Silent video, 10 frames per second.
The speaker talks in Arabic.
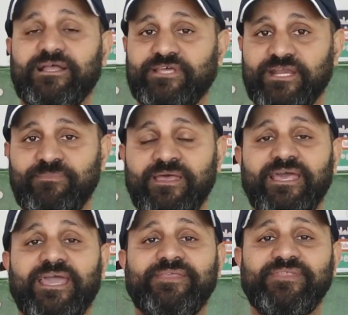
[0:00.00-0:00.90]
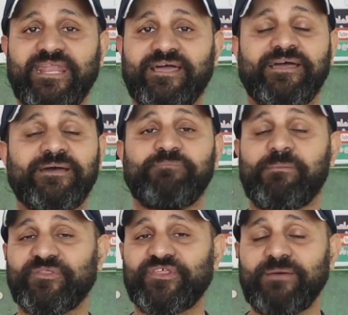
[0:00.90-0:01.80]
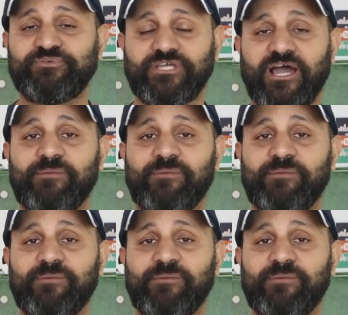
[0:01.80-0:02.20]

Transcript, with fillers: وبحترم ان انا ما بضربش